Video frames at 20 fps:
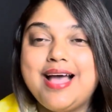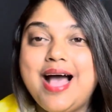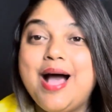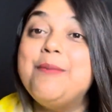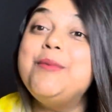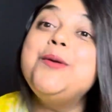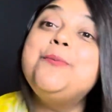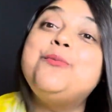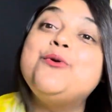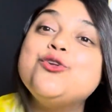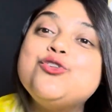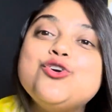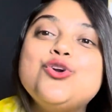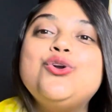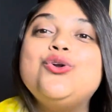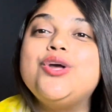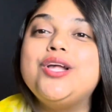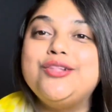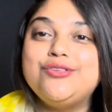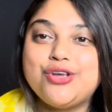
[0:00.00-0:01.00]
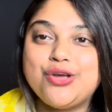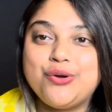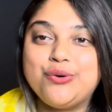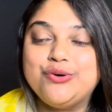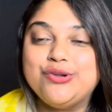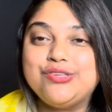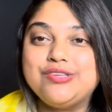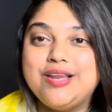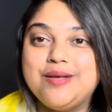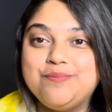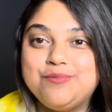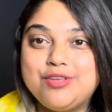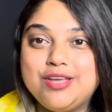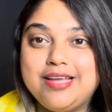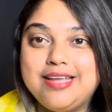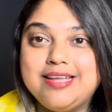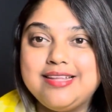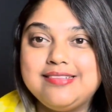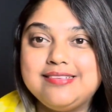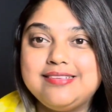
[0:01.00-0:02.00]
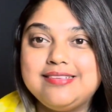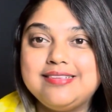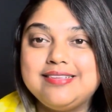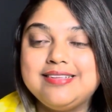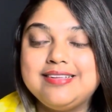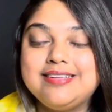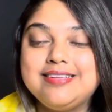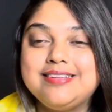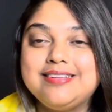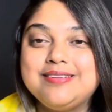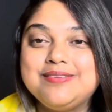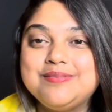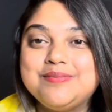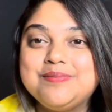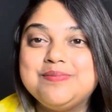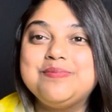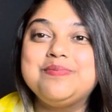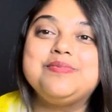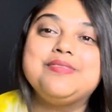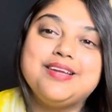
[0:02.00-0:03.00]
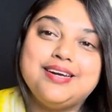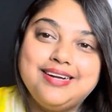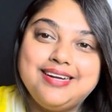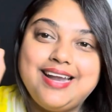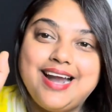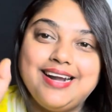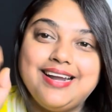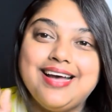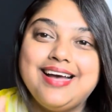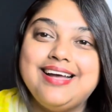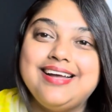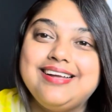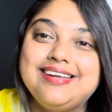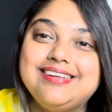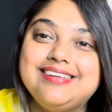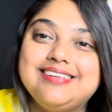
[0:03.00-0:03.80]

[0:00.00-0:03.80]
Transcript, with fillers: আমি প্রচণ্ড এনজয় করেছিলাম চেঙ্গিস টাটা